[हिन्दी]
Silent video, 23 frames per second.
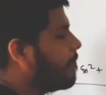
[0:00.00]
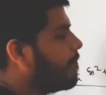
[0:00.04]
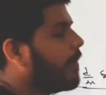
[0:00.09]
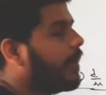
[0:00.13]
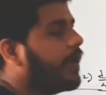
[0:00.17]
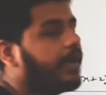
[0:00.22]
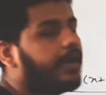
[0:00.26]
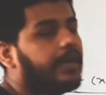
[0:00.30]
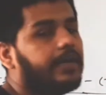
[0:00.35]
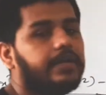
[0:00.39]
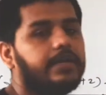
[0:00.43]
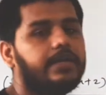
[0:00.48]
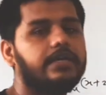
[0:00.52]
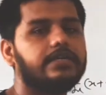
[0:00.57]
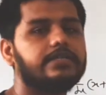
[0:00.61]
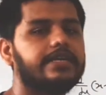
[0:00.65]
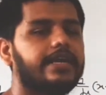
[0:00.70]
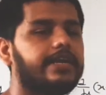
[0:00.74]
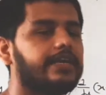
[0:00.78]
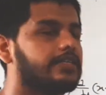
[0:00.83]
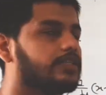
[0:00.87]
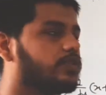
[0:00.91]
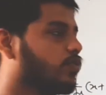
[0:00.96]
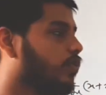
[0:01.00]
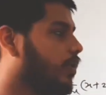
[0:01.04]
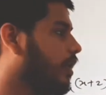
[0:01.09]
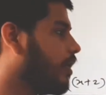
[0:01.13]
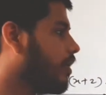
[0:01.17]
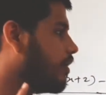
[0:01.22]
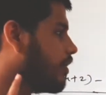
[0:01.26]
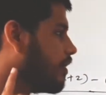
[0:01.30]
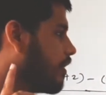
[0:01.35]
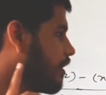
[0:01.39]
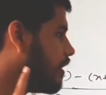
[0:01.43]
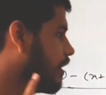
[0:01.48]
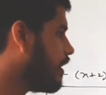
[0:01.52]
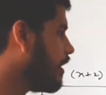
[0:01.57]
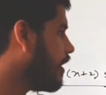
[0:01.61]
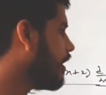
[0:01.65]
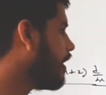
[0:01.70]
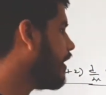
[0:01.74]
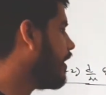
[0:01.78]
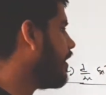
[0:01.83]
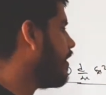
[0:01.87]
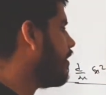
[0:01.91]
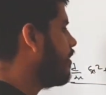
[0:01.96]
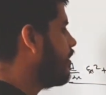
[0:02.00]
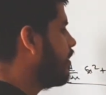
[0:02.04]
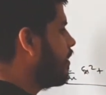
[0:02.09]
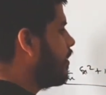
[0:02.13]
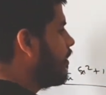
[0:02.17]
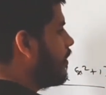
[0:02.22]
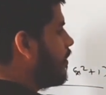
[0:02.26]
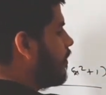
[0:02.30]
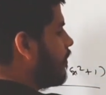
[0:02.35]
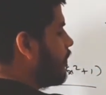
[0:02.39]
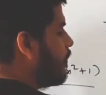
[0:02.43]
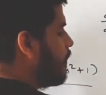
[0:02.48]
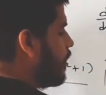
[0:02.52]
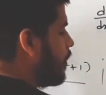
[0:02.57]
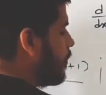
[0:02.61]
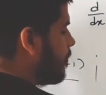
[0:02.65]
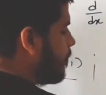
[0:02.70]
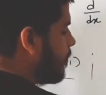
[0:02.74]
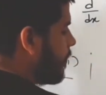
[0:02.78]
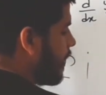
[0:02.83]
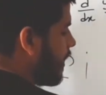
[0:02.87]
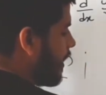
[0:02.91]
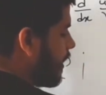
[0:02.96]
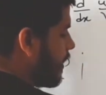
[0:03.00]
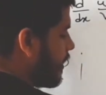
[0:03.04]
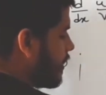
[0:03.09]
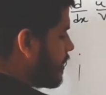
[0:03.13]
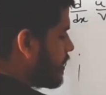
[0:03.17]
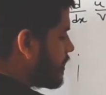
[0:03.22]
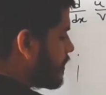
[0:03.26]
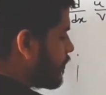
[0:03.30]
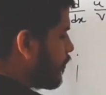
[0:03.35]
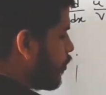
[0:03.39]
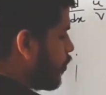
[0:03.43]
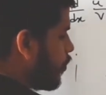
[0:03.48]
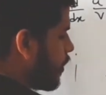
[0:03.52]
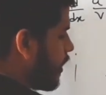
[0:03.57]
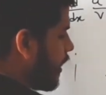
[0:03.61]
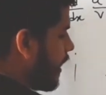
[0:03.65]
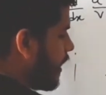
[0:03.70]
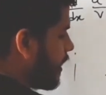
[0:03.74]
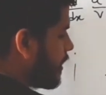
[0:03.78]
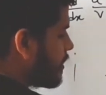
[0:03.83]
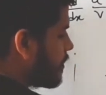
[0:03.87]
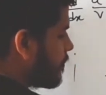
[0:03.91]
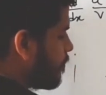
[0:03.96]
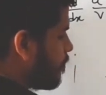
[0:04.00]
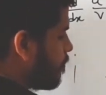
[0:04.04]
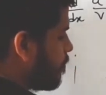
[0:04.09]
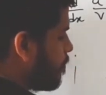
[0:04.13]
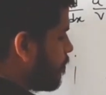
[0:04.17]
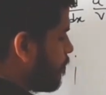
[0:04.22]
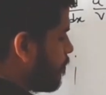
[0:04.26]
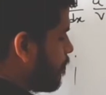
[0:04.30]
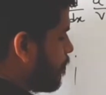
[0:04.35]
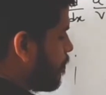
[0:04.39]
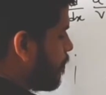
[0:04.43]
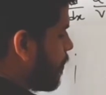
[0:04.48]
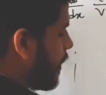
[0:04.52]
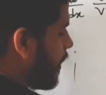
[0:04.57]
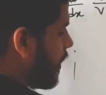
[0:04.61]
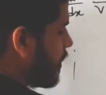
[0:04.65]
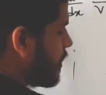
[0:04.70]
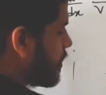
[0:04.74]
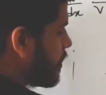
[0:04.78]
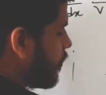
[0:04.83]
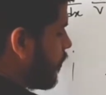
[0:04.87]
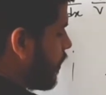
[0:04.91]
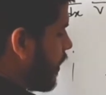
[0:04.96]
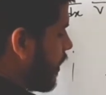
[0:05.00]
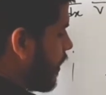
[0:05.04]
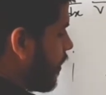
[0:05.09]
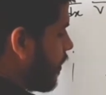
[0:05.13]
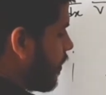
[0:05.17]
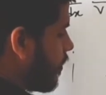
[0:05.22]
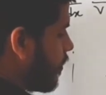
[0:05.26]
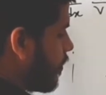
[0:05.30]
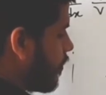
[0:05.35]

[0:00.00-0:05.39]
माइनस एक्स स्क्वायर क्लियर है फिर माइनस फोर एक्स प्लस वन